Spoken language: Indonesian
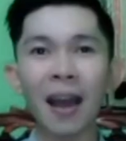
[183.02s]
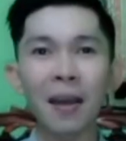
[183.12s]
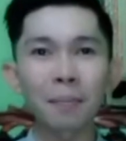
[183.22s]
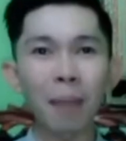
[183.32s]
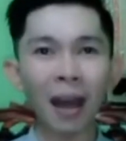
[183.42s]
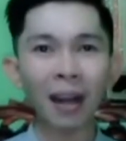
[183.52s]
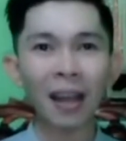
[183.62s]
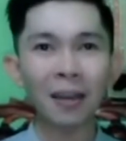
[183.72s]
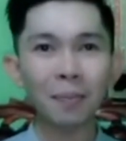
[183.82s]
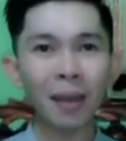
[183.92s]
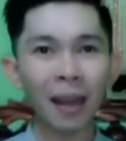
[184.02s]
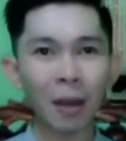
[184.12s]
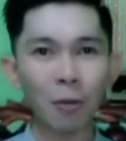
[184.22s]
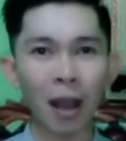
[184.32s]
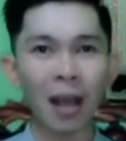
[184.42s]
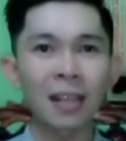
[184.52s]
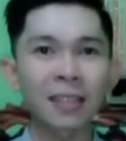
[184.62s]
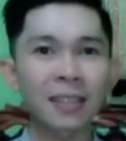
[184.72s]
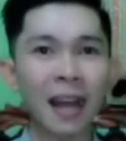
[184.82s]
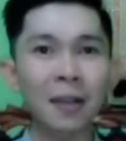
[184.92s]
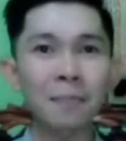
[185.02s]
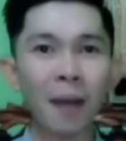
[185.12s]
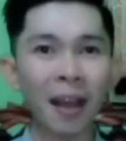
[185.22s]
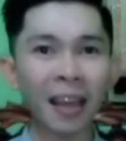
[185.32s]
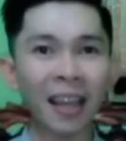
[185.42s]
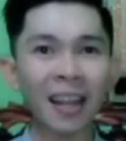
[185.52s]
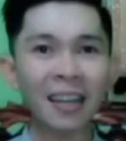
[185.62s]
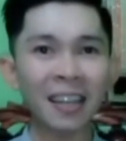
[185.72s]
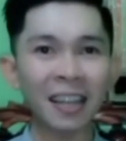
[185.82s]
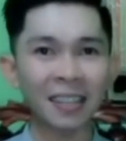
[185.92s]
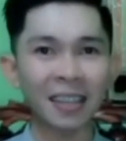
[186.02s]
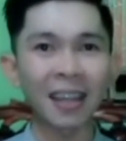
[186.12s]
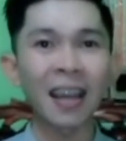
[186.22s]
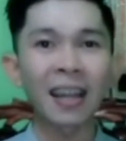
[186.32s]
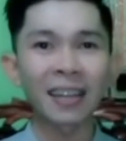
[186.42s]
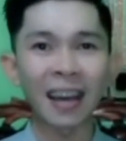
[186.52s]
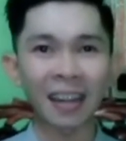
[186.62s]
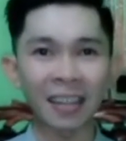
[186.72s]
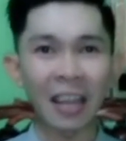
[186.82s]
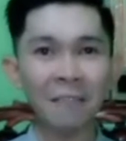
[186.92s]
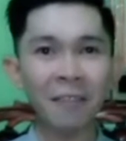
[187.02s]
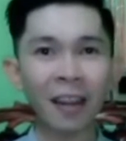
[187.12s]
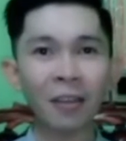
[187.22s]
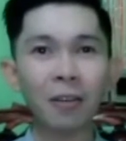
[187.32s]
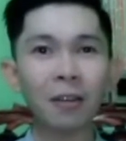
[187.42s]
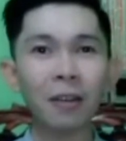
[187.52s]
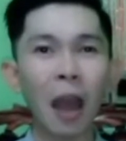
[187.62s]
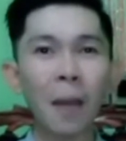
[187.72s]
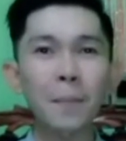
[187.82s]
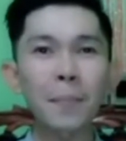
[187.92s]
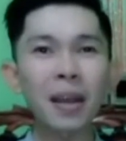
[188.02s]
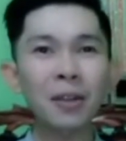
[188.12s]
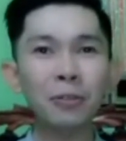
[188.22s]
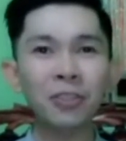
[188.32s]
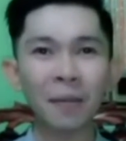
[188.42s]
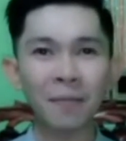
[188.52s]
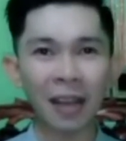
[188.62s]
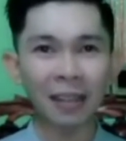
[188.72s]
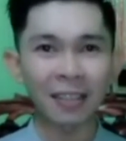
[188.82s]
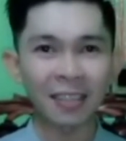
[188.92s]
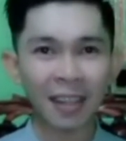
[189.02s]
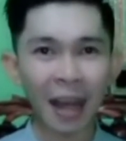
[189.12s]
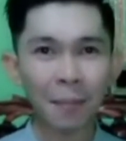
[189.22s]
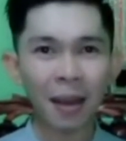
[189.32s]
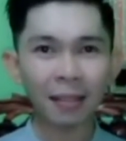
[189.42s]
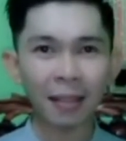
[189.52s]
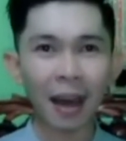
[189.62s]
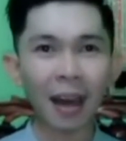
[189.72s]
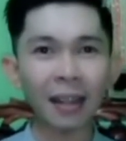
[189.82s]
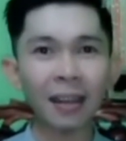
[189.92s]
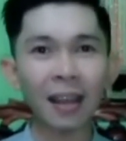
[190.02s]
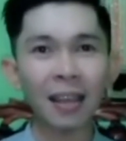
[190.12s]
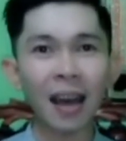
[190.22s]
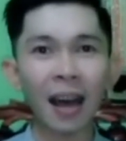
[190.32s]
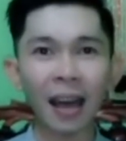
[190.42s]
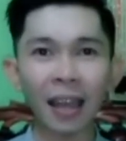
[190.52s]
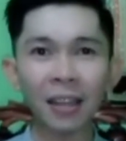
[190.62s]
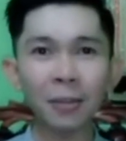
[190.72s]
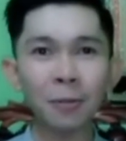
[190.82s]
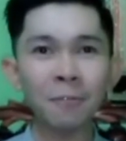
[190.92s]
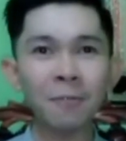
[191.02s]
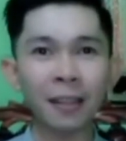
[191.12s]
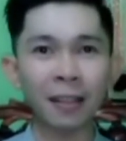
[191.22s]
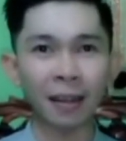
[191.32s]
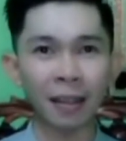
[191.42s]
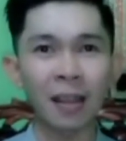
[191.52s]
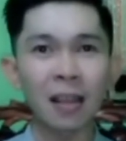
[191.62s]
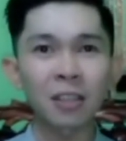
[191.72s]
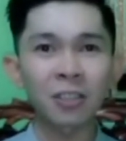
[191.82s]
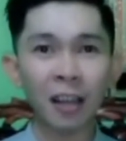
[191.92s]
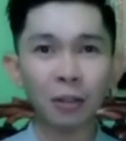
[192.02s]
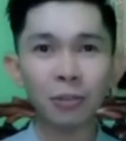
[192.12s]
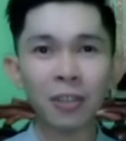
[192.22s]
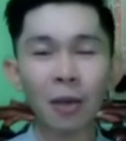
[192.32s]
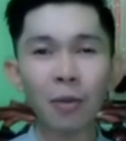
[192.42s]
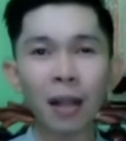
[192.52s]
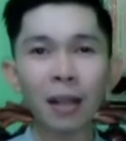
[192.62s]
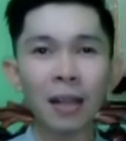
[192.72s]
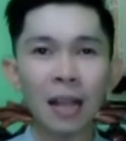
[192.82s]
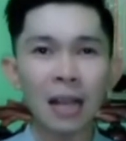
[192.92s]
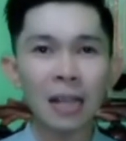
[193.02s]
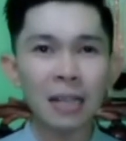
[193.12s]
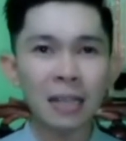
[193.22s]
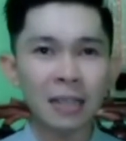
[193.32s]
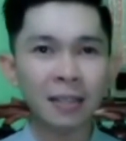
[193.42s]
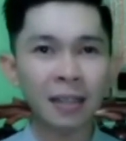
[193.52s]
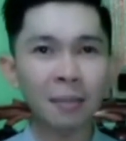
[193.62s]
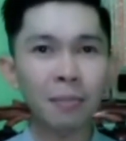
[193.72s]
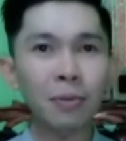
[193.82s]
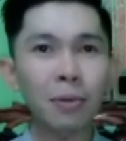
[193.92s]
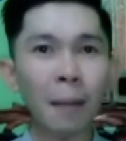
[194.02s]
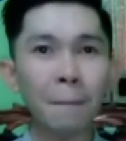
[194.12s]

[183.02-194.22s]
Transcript: Bahran Belawa, sang pangeran kece dari DPR Rekor mengucapkan selamat Hari Raya Idul Fitri 1 Syawal 1440